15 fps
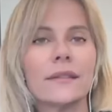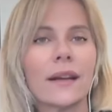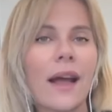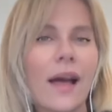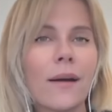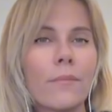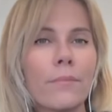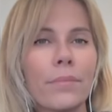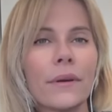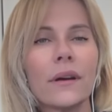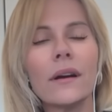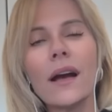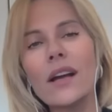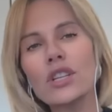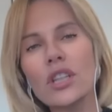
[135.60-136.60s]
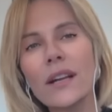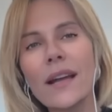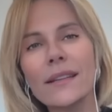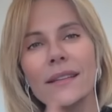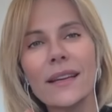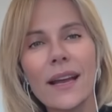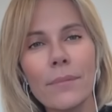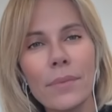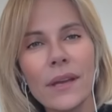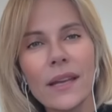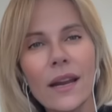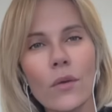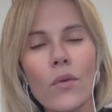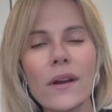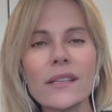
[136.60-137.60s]
Trump, a cercare di
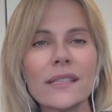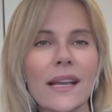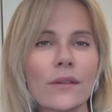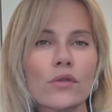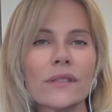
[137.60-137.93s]
capire quali siano